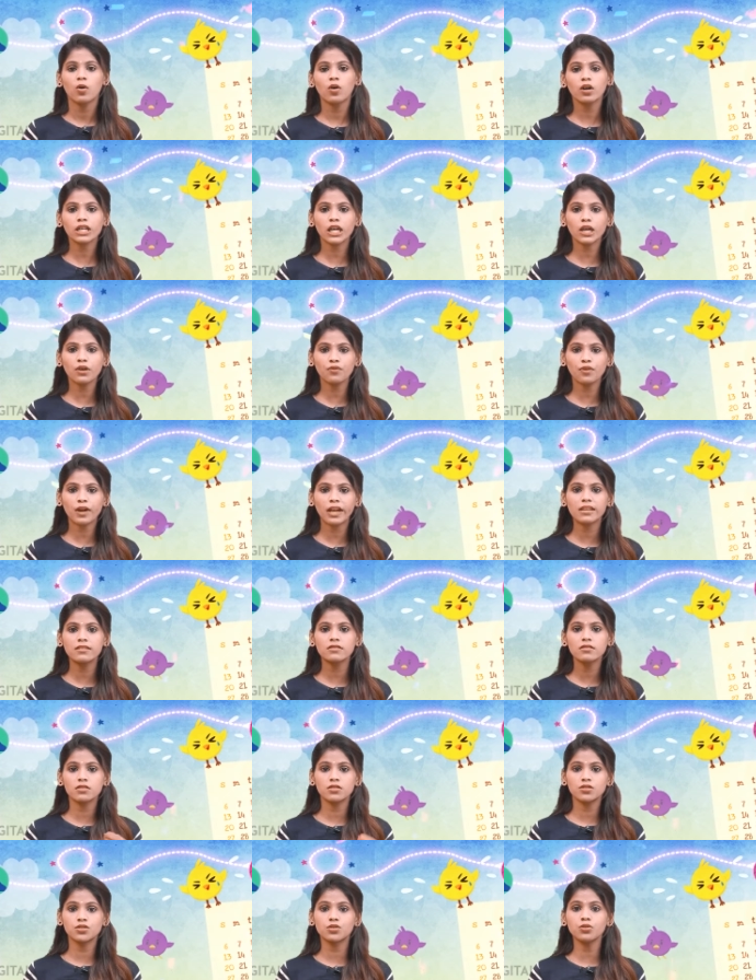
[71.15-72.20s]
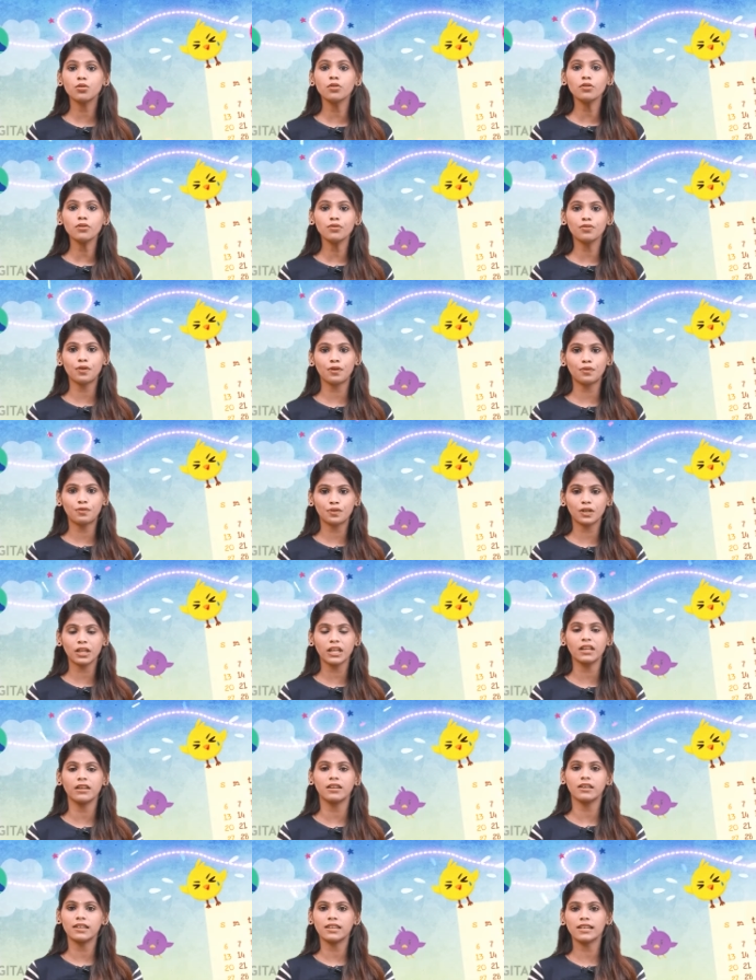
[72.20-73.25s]
ஓகே ஃப்ரெண்ட்ஸ் ஜூன்
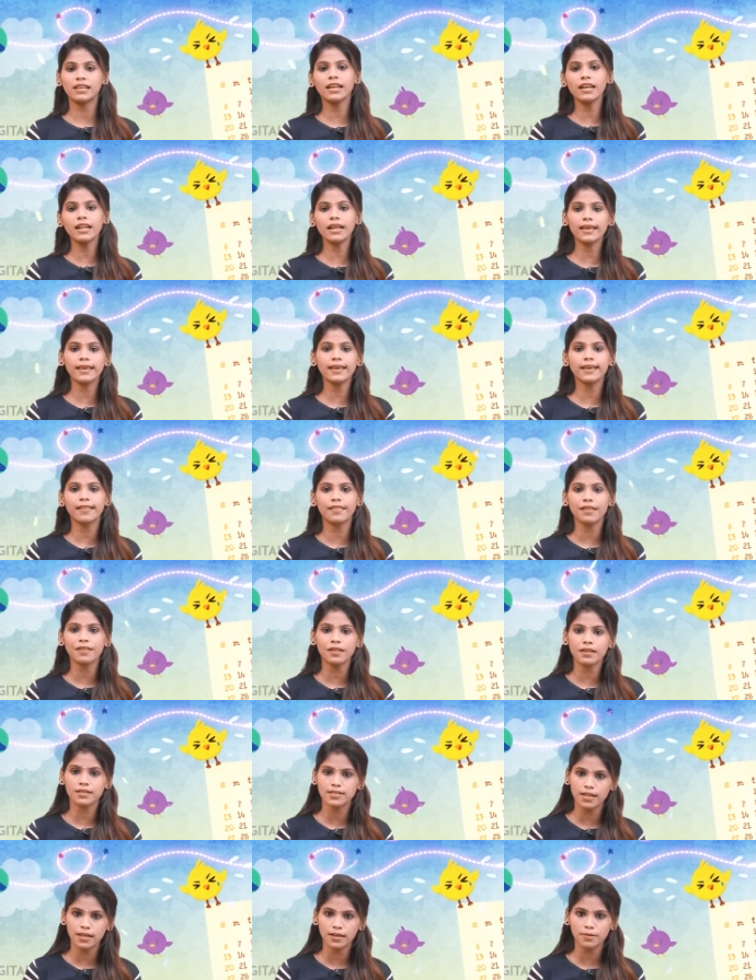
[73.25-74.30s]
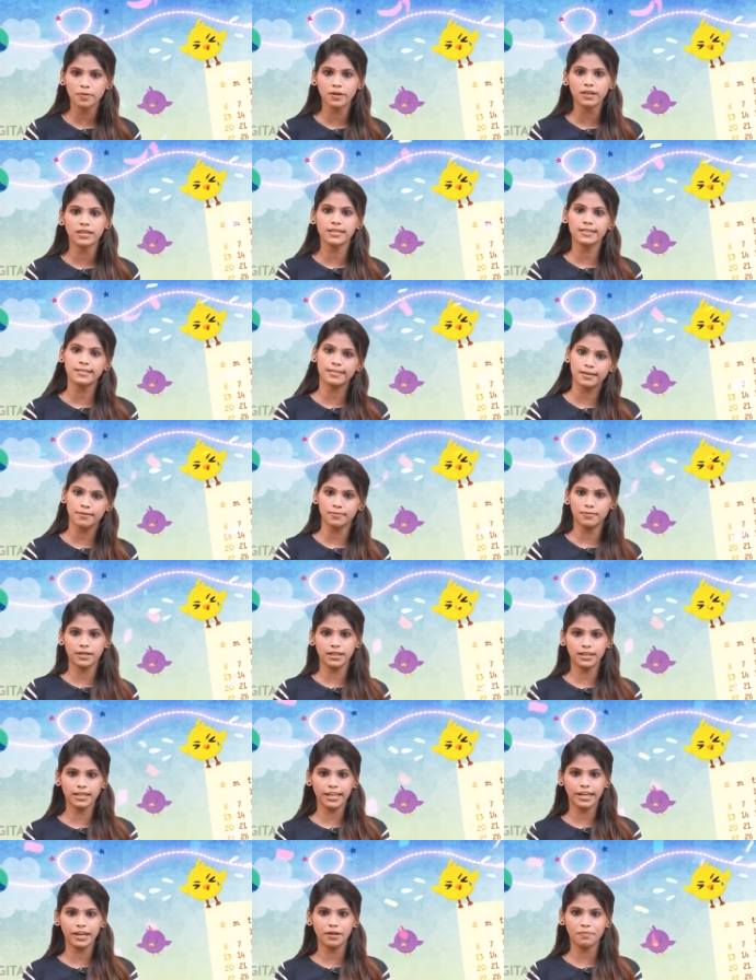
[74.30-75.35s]
ஃபிஃப்டீன் இன்னைக்கு எந்தெந்த செலிபிரிட்டிஸ்க்கு
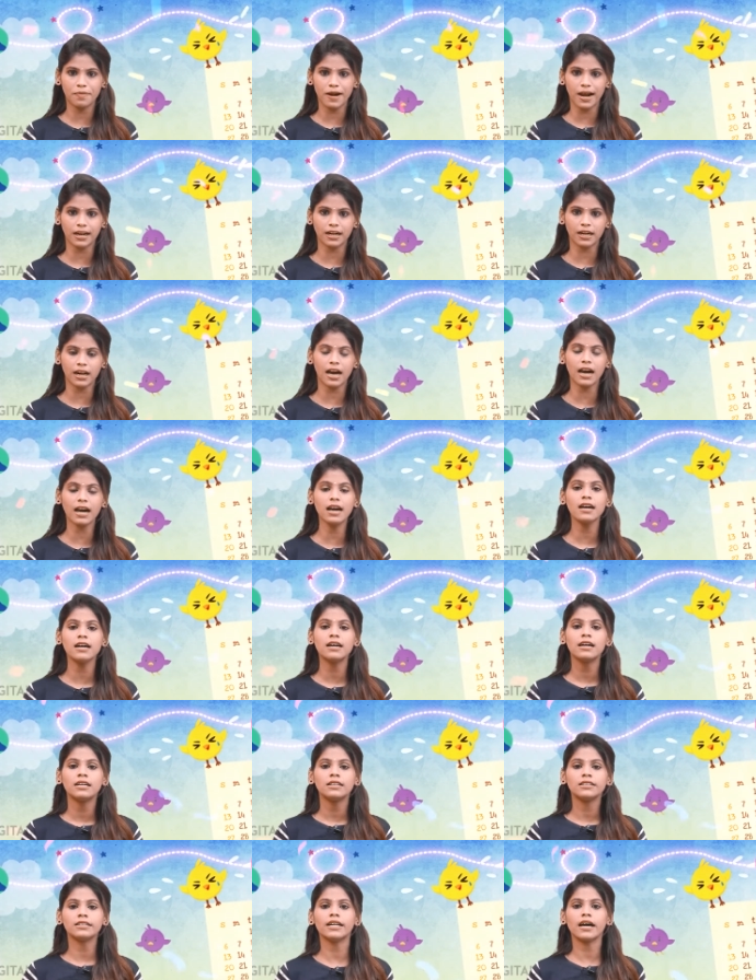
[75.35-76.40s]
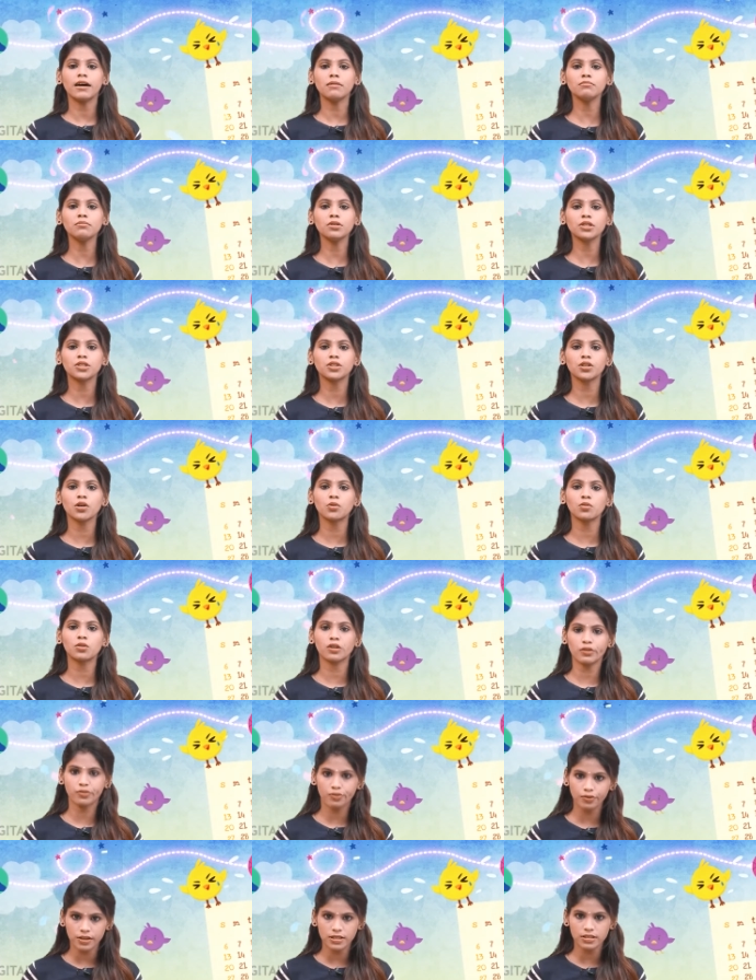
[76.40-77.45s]
பர்த்டேன்னு பார்க்கலாம் நம்ம
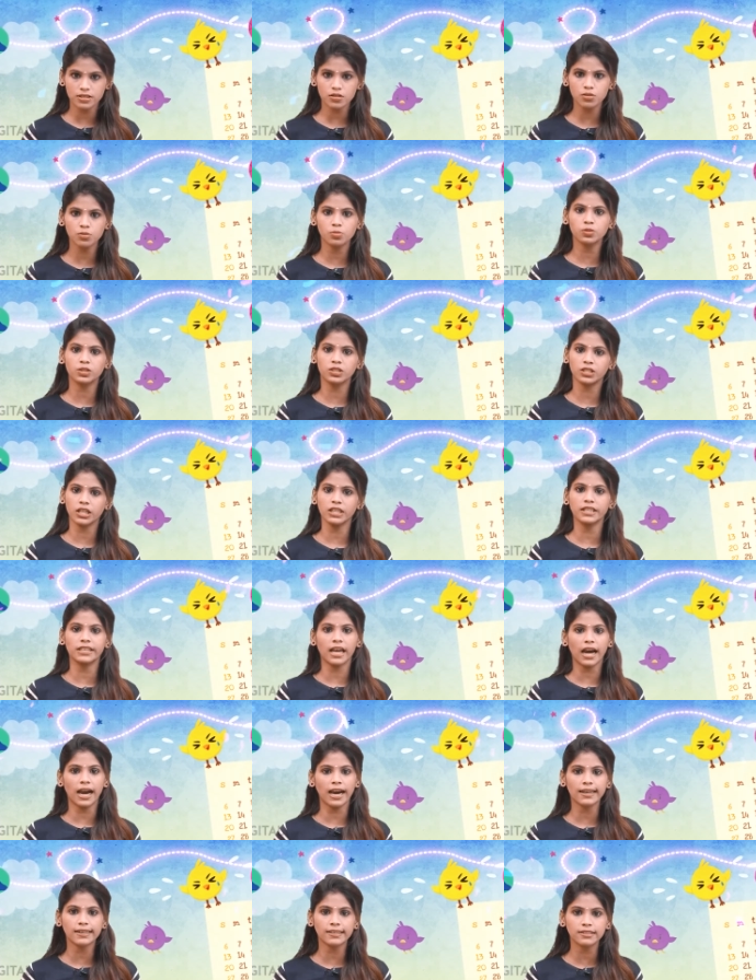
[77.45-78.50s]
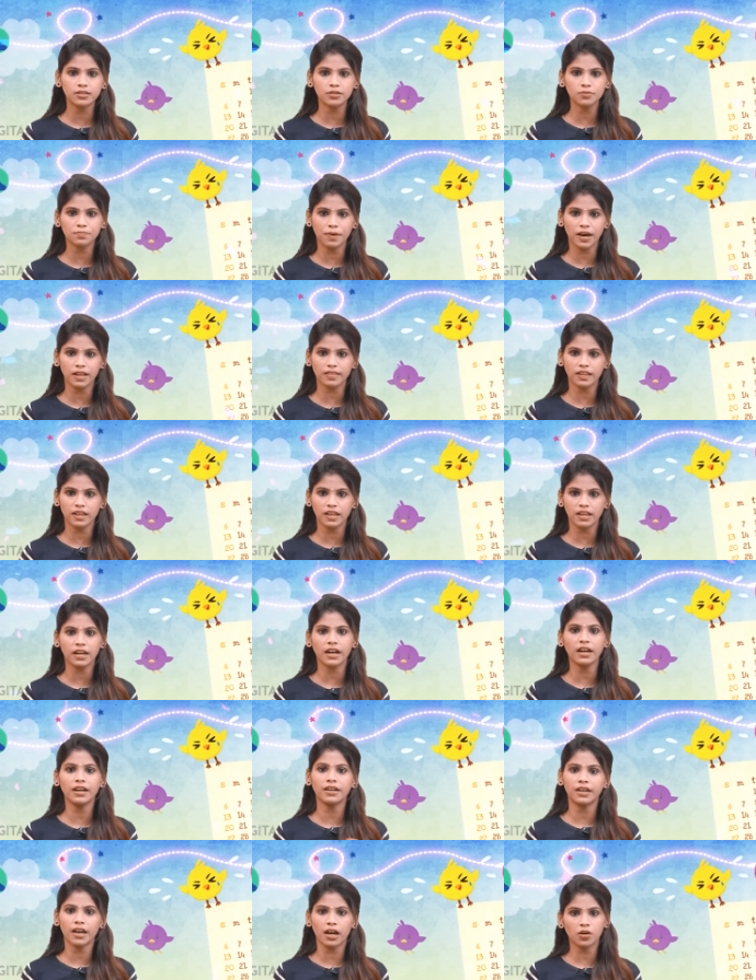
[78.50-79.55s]
ஷோவோட ஃபர்ஸ்ட் விஷயம் யாருக்குன்னு
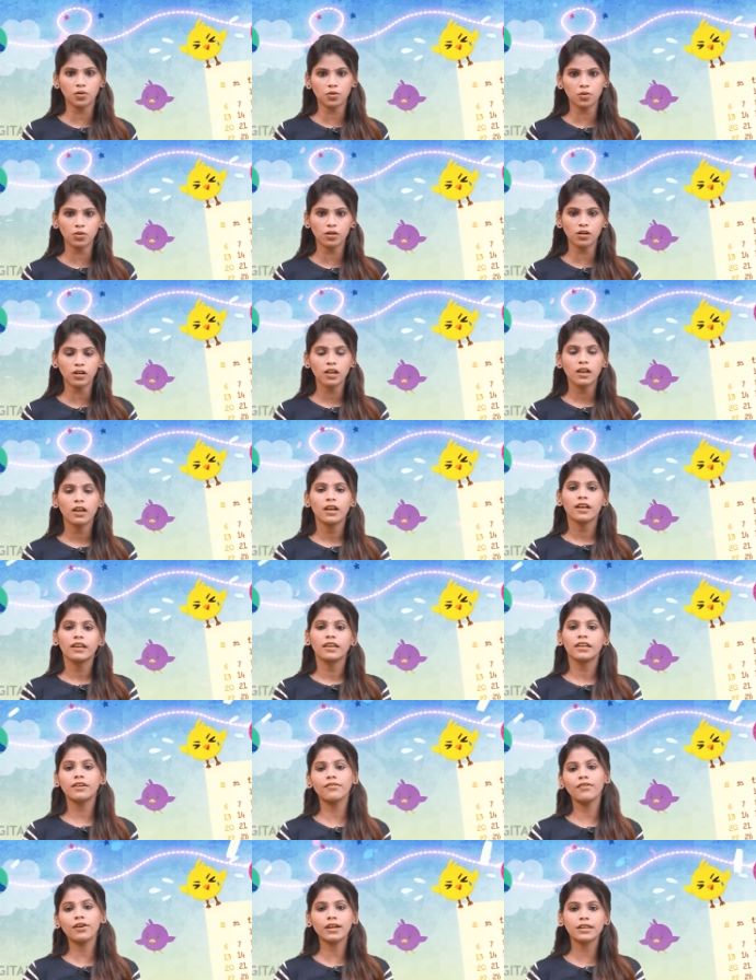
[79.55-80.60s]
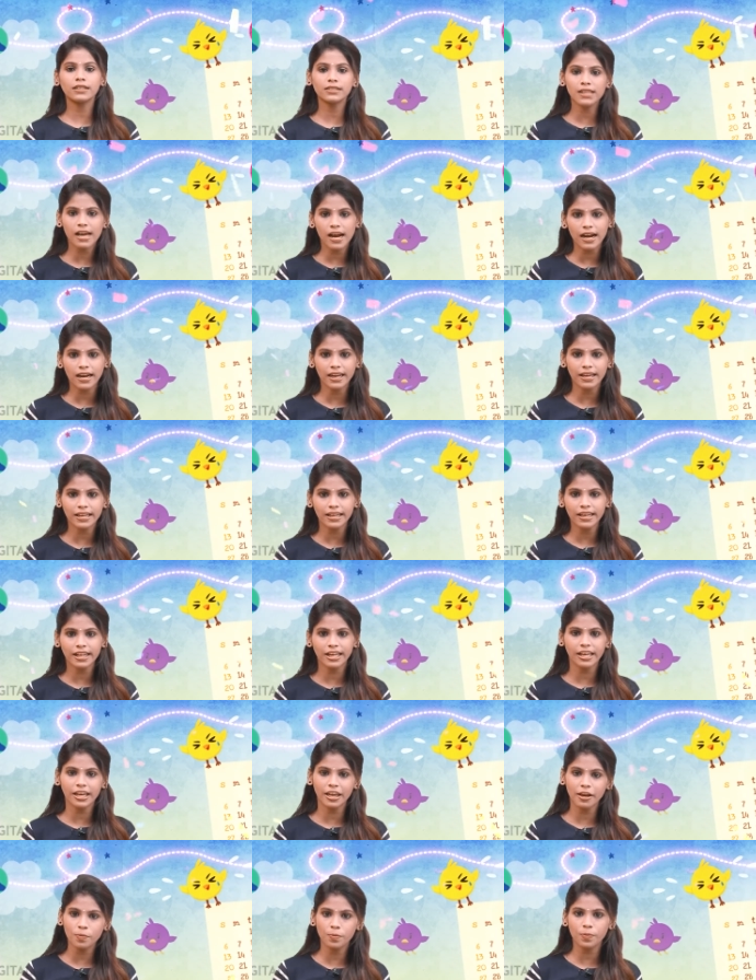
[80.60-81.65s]
பாத்தீங்கன்னா நகுல் இவருக்கு தாங்க
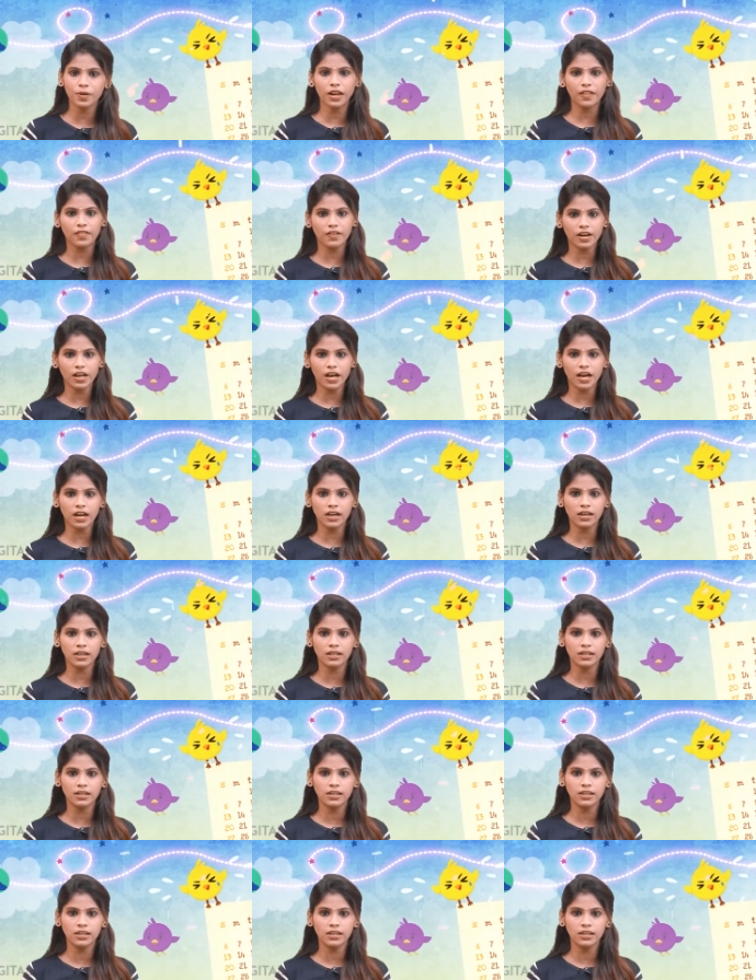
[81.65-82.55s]
இன்னைக்கு பிறந்த நாள்